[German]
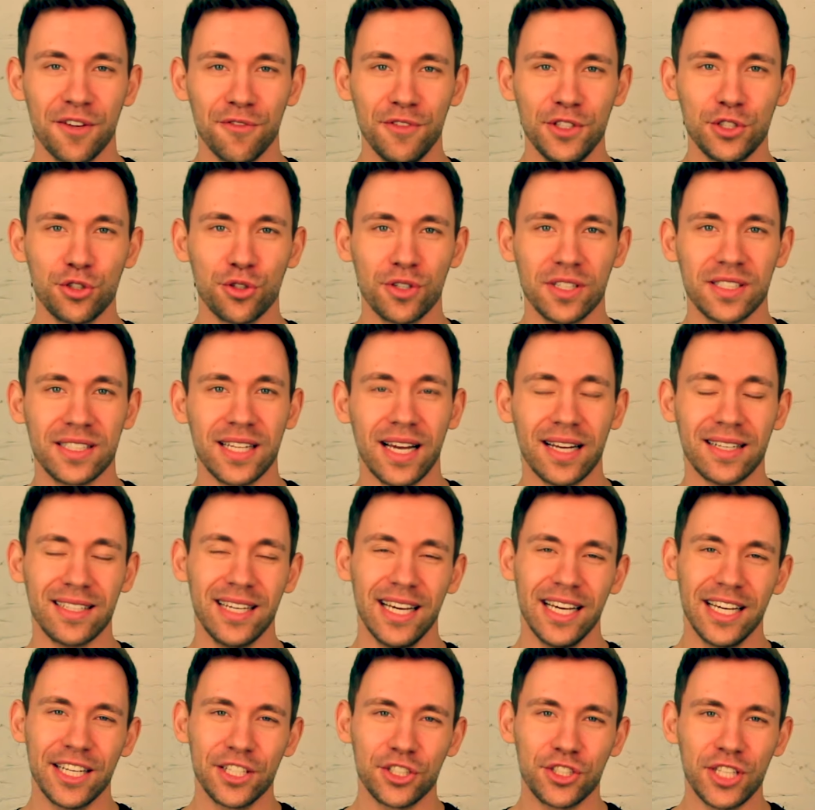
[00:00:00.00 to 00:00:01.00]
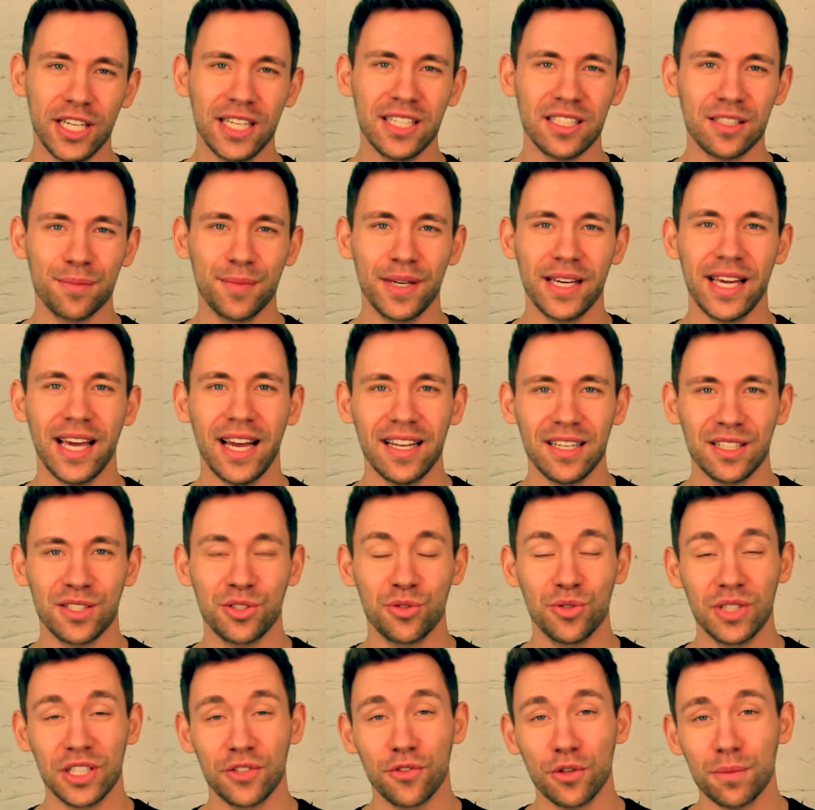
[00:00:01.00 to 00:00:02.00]
Wie schon gesagt, schick es mir gerne
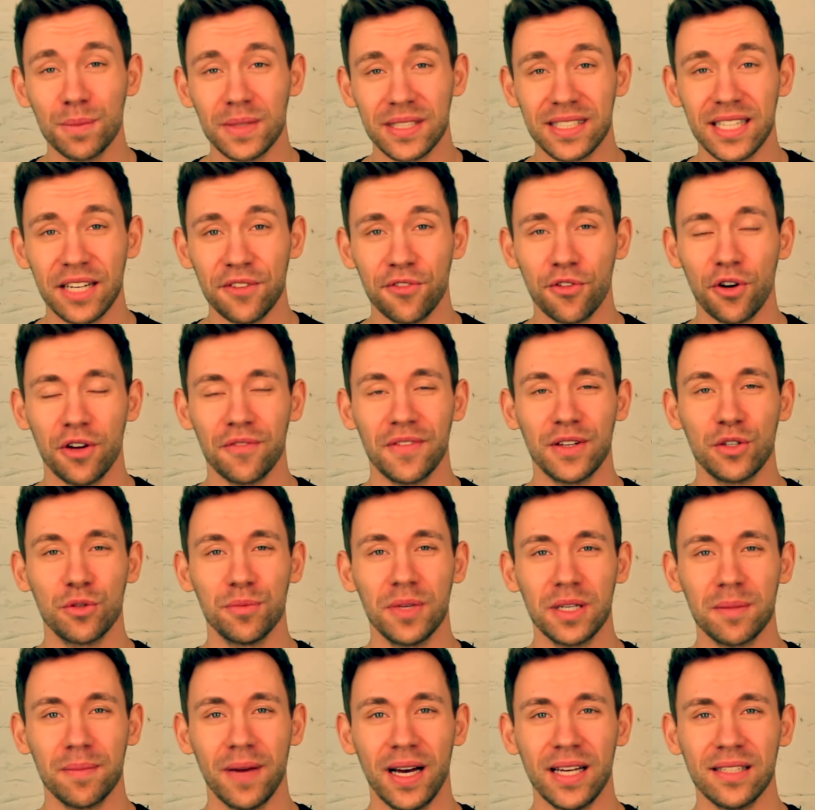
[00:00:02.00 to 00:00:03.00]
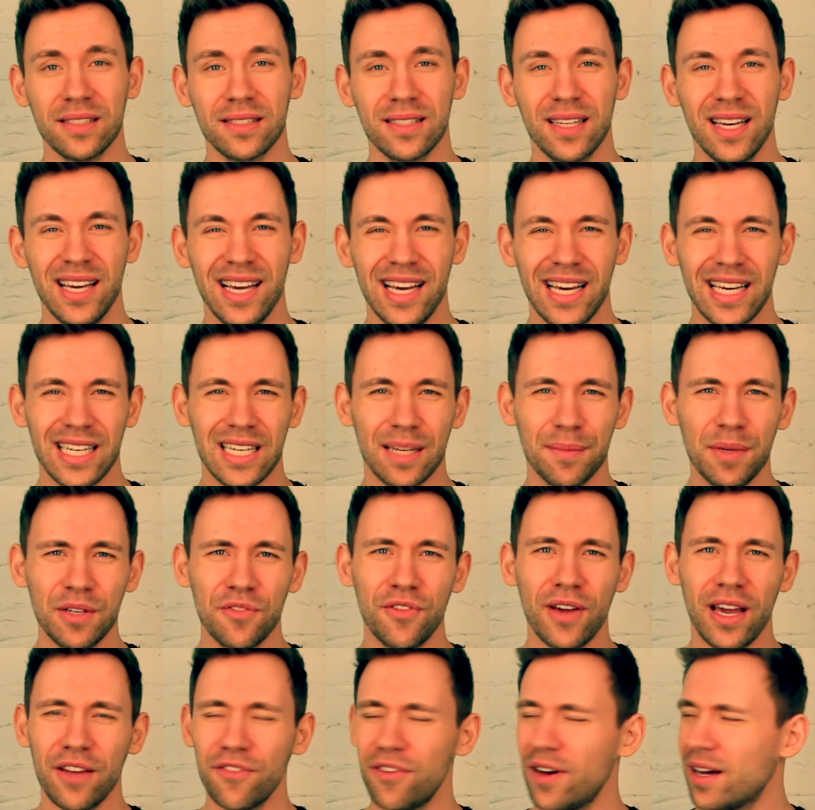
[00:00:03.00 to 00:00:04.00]
zu. Ich würde mich sehr freuen, wenn du mitmachst,
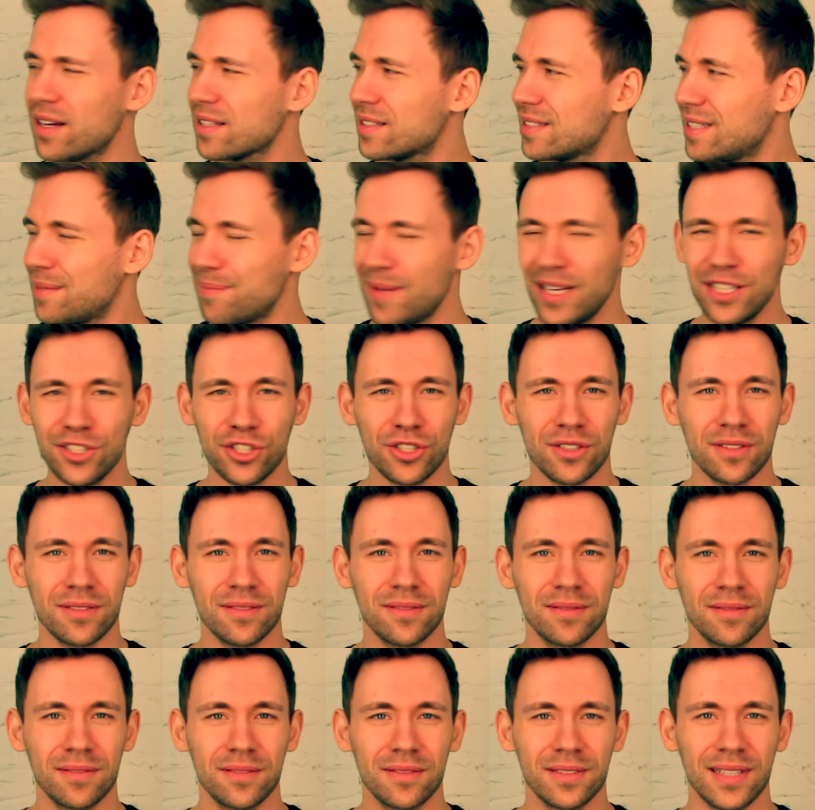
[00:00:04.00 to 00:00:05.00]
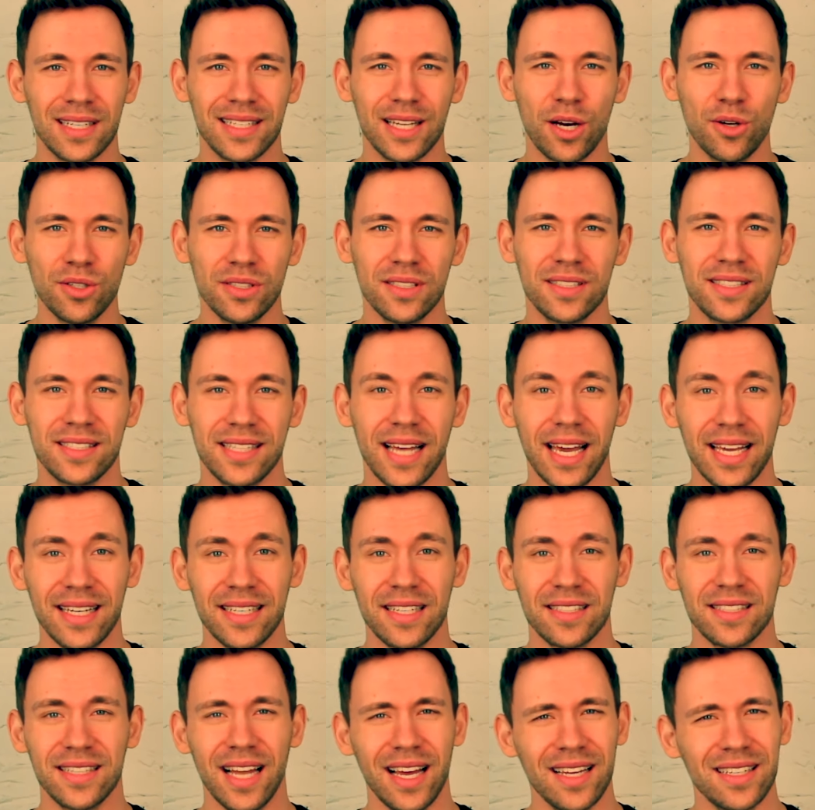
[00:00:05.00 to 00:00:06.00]
damit wir einfach den Menschen da draußen
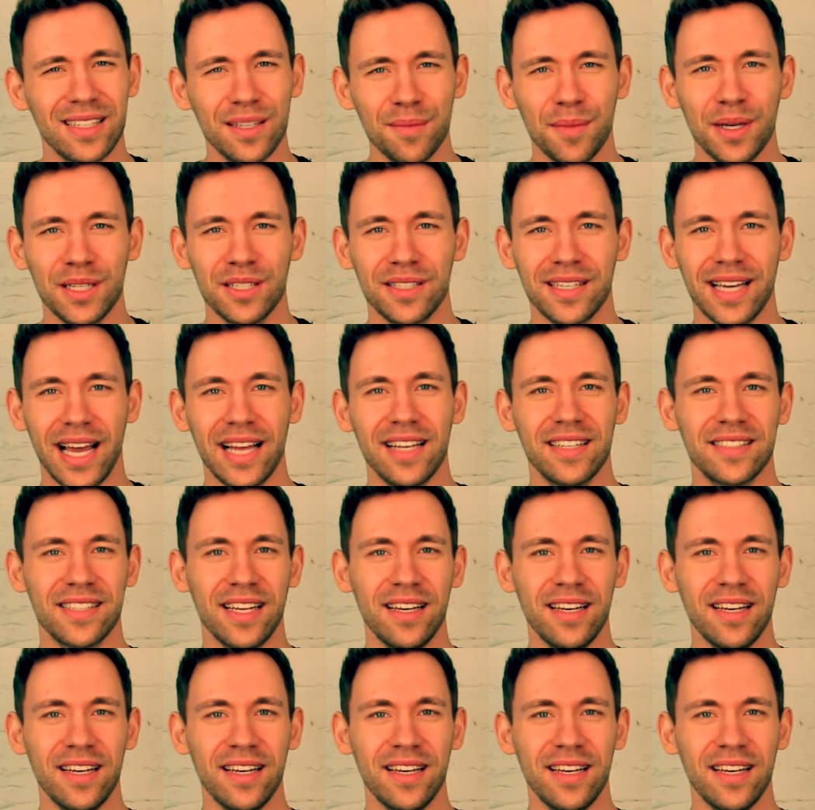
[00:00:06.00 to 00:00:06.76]
zeigen, dass Lachen immer eine geile